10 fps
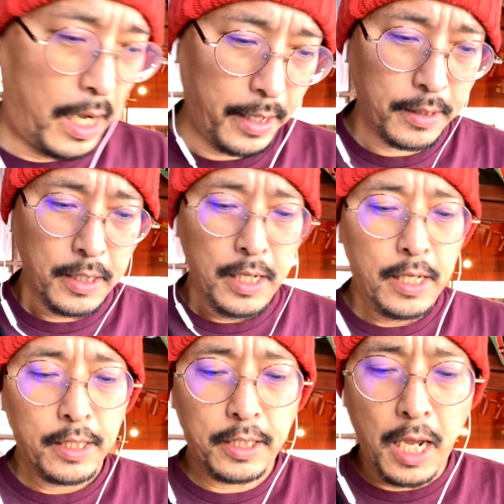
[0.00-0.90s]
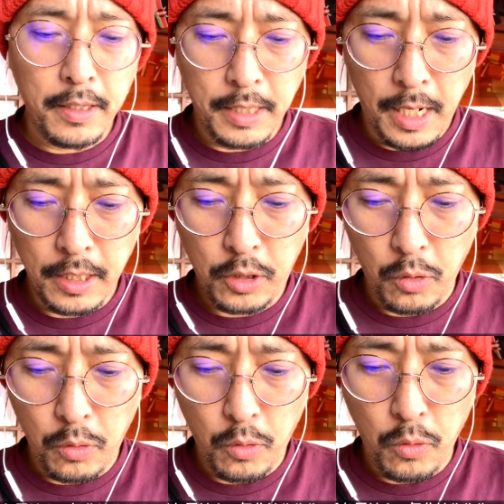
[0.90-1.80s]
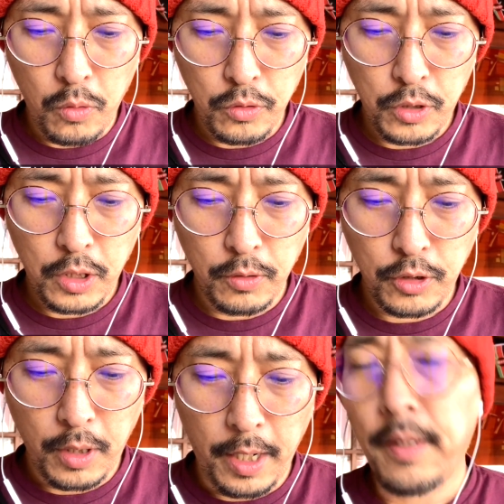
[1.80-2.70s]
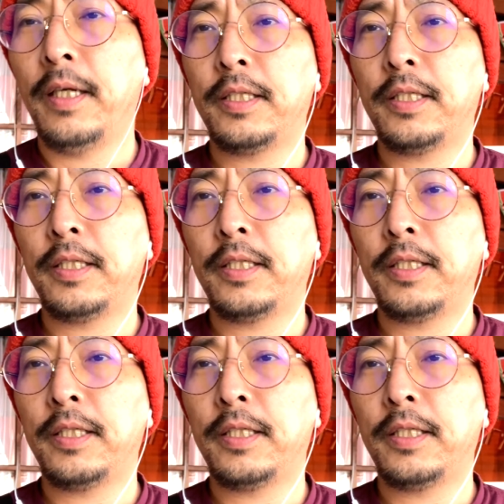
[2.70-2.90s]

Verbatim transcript: う？はい。県内、今日大雪恐れ、